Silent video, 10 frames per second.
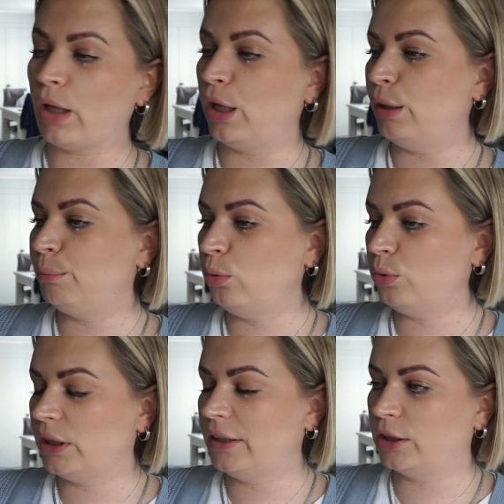E,
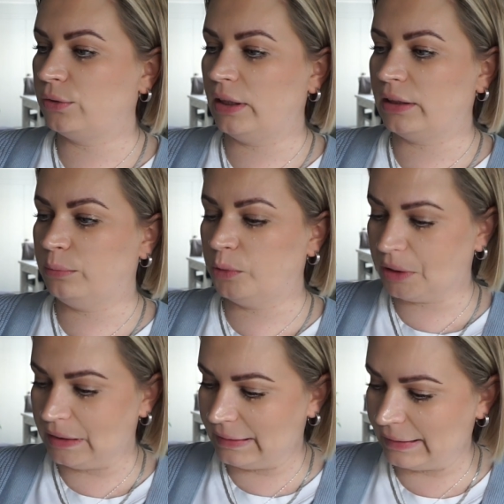bułki, też wolę te
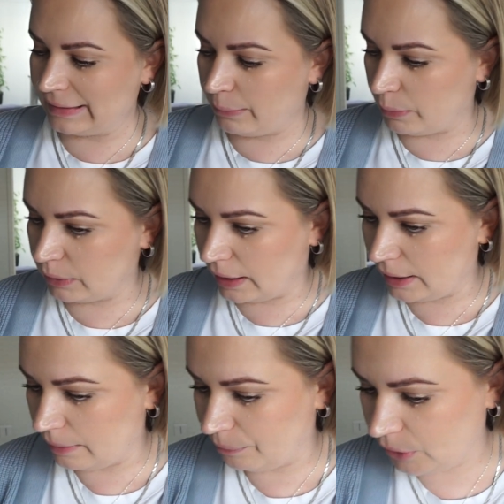bułki z sezamem, no
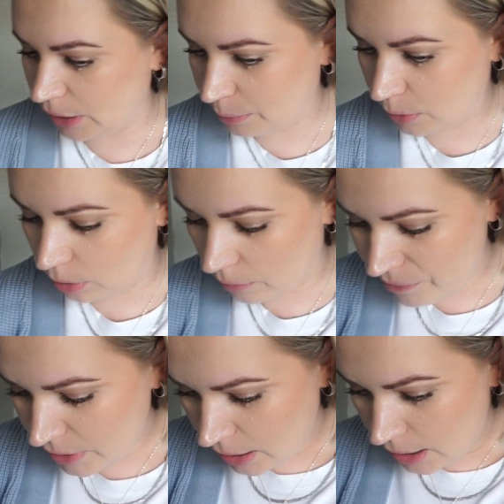ale nie było.
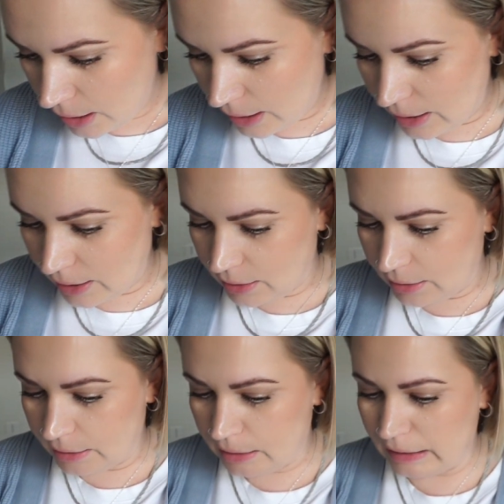
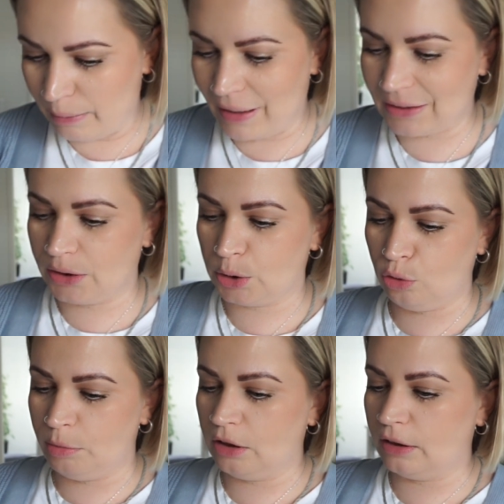E, ja bardzo też
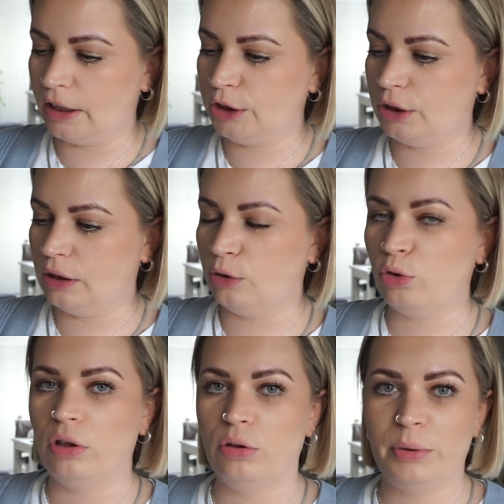lubię dodać,
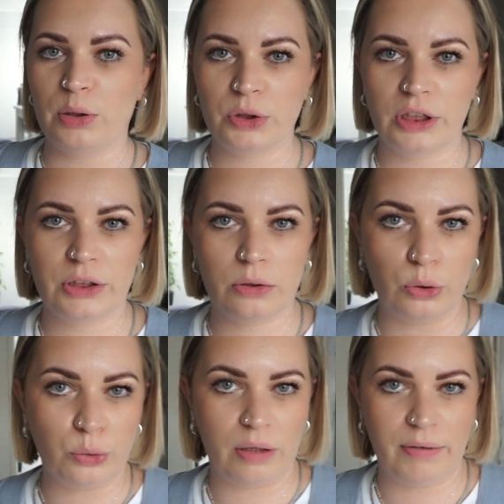lubię różne
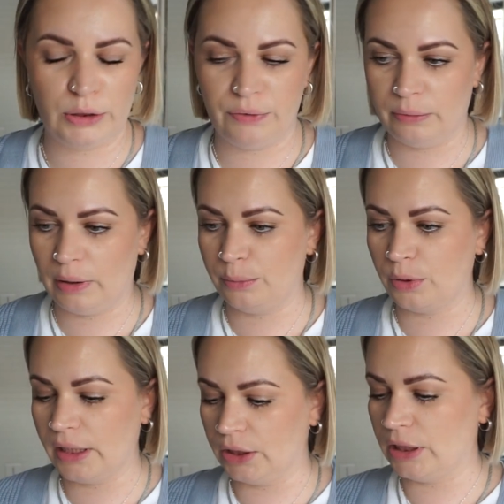struktury właśnie w tym
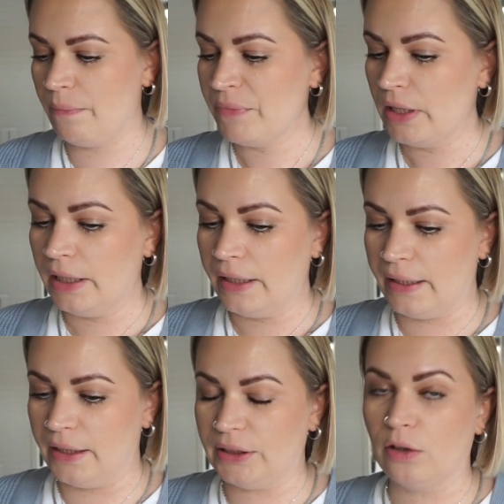hamburgerze.
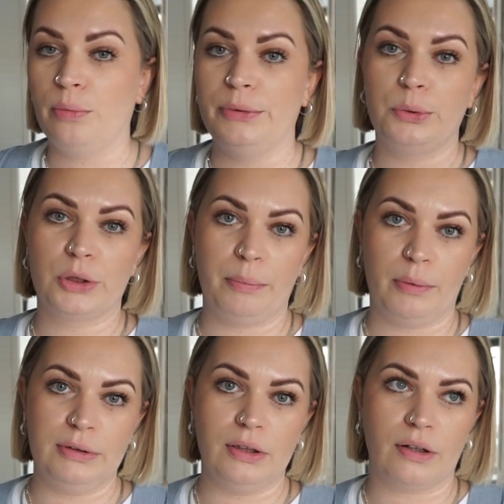E, chciałam kupić duże
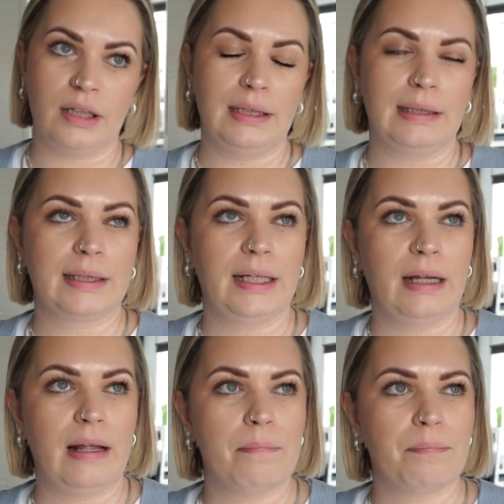pomidory, to
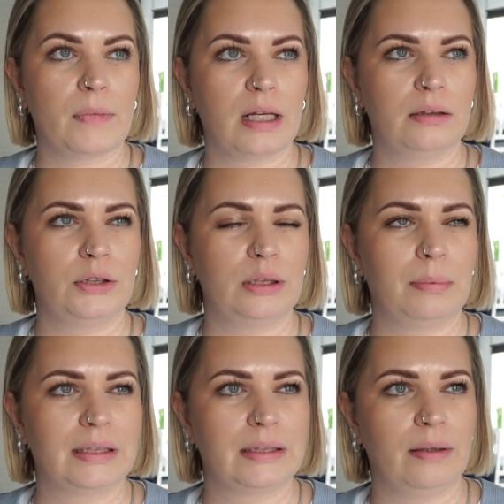takie, no to się
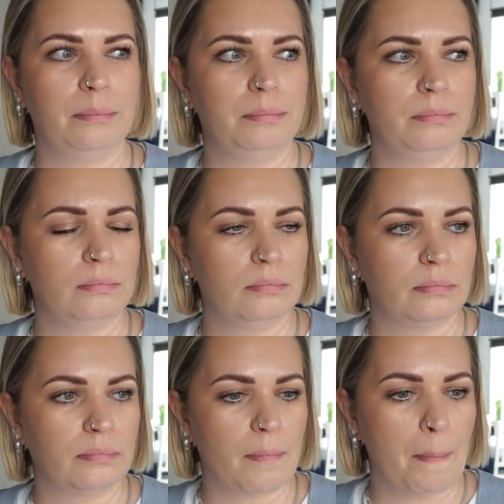nazywa
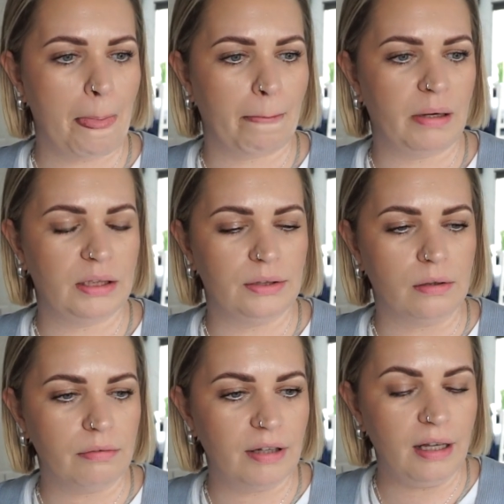mm,
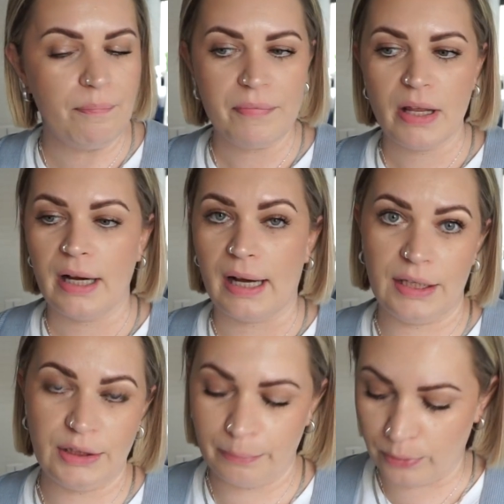malinowe,
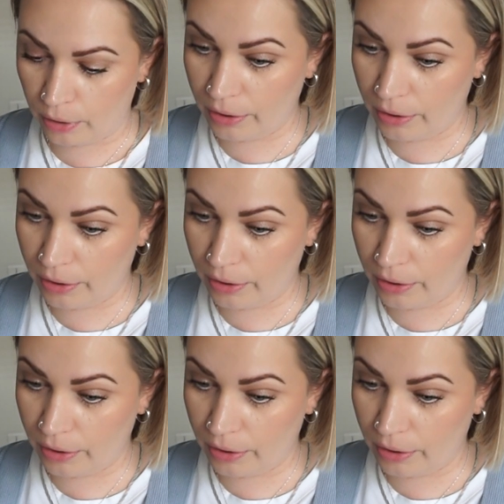ale nie było.